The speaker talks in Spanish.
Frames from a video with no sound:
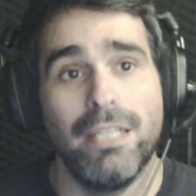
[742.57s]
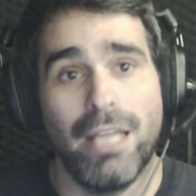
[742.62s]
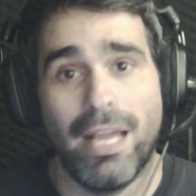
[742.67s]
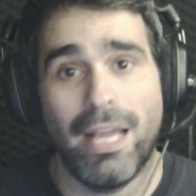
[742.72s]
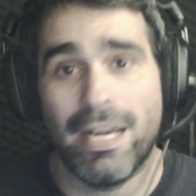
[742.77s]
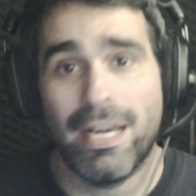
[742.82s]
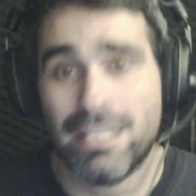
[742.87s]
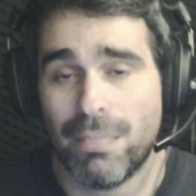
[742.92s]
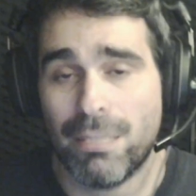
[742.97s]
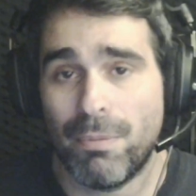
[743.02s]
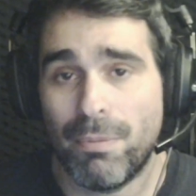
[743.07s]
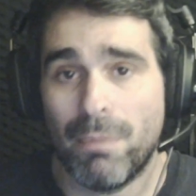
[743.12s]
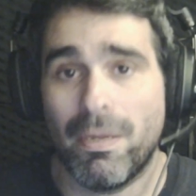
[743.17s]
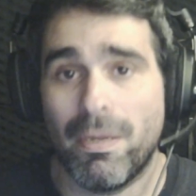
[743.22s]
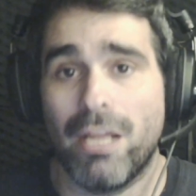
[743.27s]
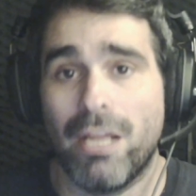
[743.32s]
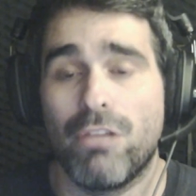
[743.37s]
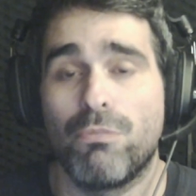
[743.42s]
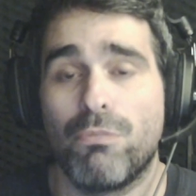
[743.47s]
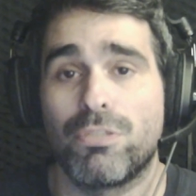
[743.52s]
En este primer
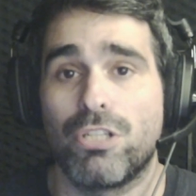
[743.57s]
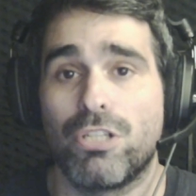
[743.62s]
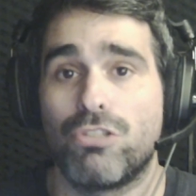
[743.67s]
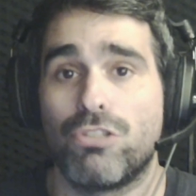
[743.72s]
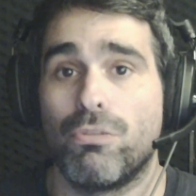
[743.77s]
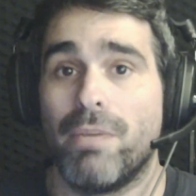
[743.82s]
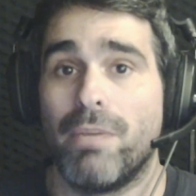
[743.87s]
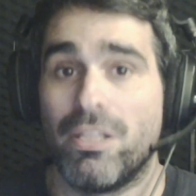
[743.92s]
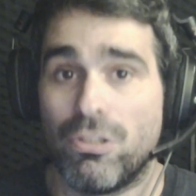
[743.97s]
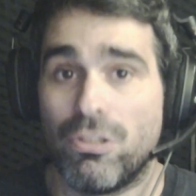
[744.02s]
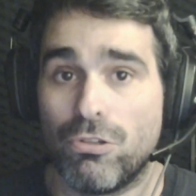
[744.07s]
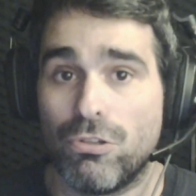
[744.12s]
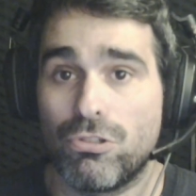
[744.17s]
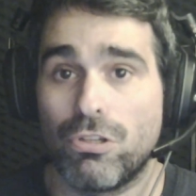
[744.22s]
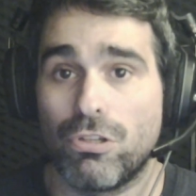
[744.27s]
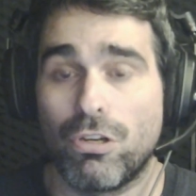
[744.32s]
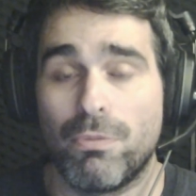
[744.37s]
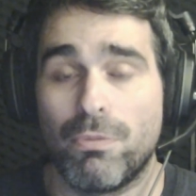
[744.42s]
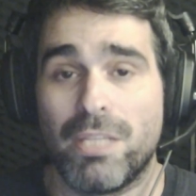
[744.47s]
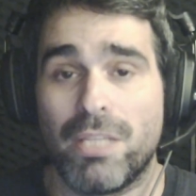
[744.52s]
año hemos hecho 28
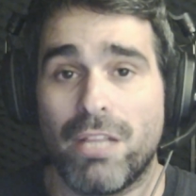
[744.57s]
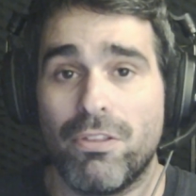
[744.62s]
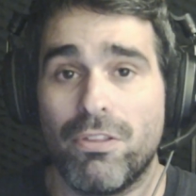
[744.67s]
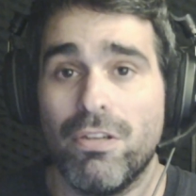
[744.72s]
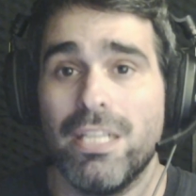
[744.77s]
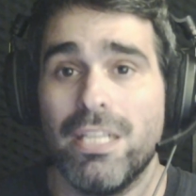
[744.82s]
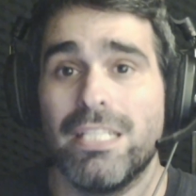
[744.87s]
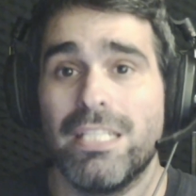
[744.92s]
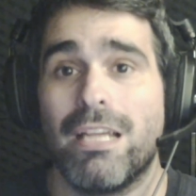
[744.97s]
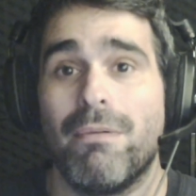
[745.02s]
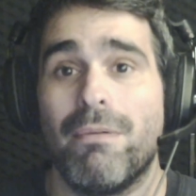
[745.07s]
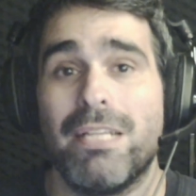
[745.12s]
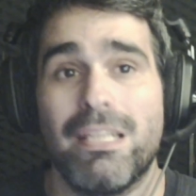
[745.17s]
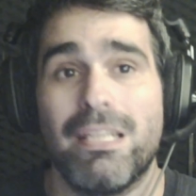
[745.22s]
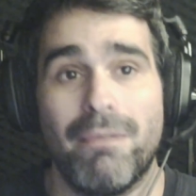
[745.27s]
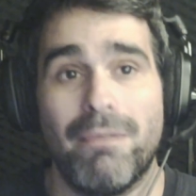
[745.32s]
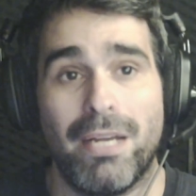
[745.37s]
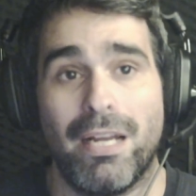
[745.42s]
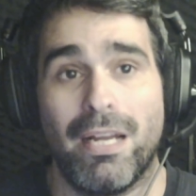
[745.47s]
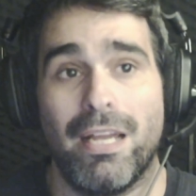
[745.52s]
recomendaciones que vais a
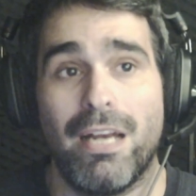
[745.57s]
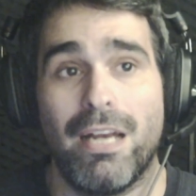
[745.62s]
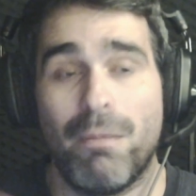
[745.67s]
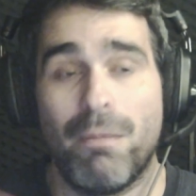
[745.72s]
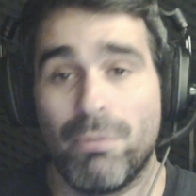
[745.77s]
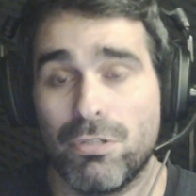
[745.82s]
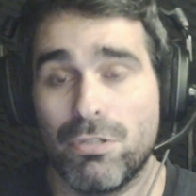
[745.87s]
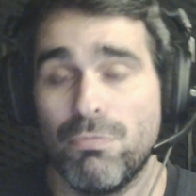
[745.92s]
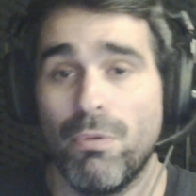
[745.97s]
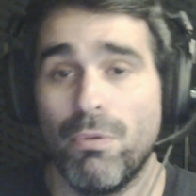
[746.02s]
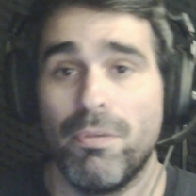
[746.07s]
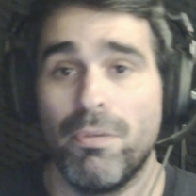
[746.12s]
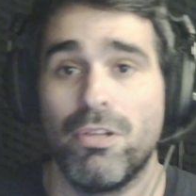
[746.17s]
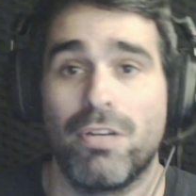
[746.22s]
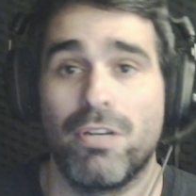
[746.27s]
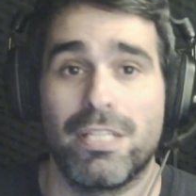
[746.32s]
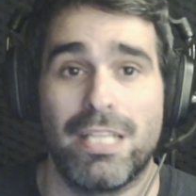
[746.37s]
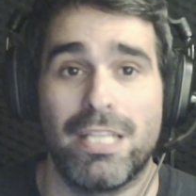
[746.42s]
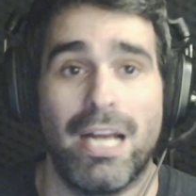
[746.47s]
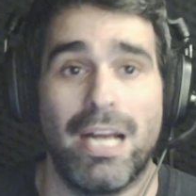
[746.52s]
ver en el próximo vídeo
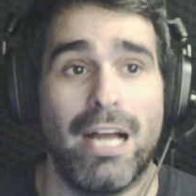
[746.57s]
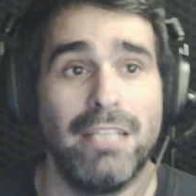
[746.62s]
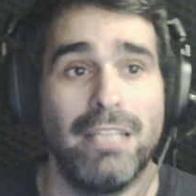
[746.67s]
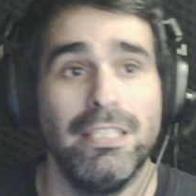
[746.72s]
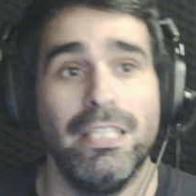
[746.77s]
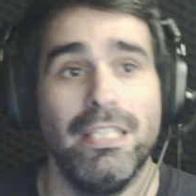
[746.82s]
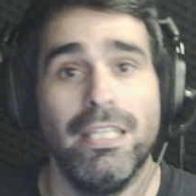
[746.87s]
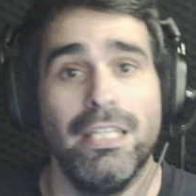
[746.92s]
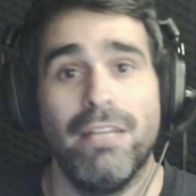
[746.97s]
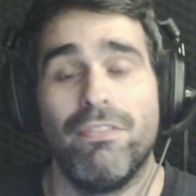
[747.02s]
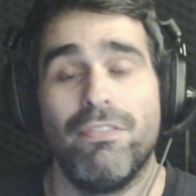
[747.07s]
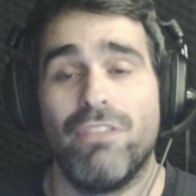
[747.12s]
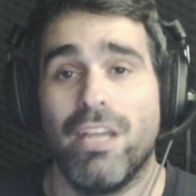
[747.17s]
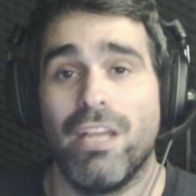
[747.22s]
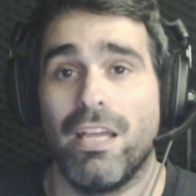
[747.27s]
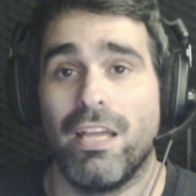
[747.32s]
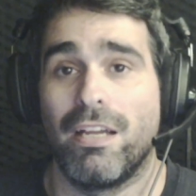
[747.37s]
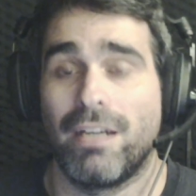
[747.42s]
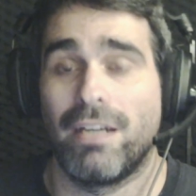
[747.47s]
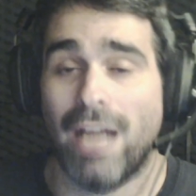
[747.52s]
que será
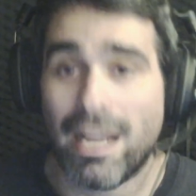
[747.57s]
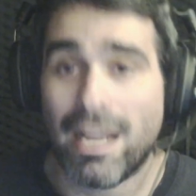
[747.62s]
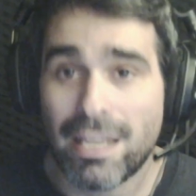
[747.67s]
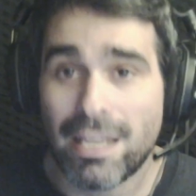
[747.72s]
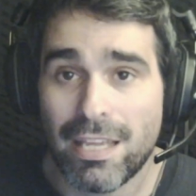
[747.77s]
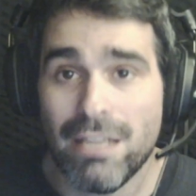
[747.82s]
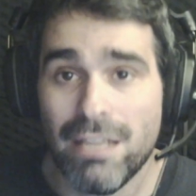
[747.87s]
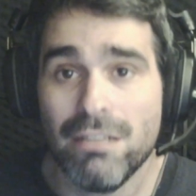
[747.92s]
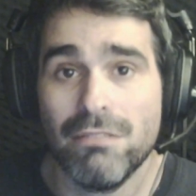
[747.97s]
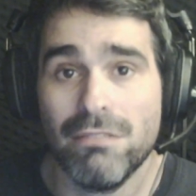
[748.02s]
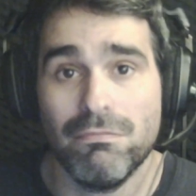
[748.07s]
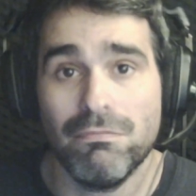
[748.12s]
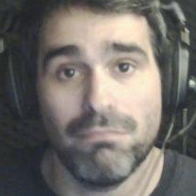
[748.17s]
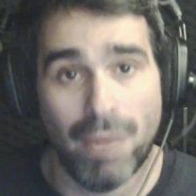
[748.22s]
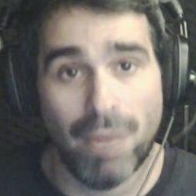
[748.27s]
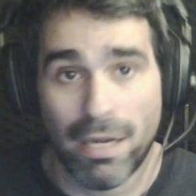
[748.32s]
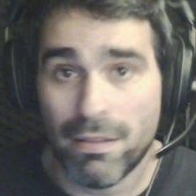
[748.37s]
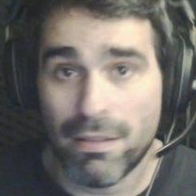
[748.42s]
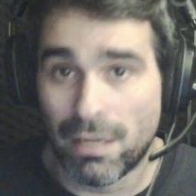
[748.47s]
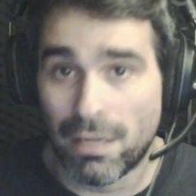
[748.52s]
de ranking,
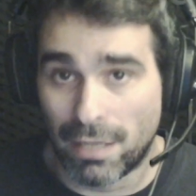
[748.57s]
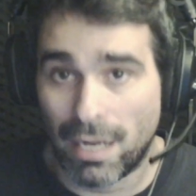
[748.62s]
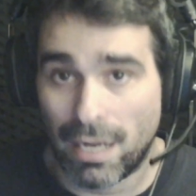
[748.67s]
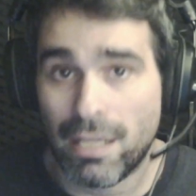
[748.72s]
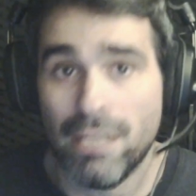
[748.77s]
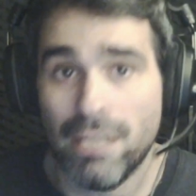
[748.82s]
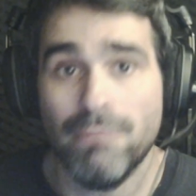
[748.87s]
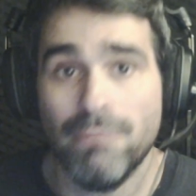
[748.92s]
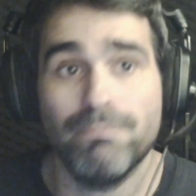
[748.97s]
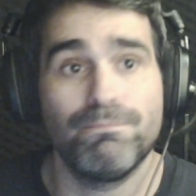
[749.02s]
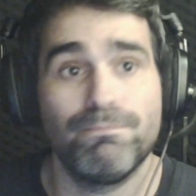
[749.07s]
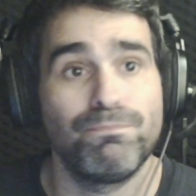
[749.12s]
¿vale? Del ranking,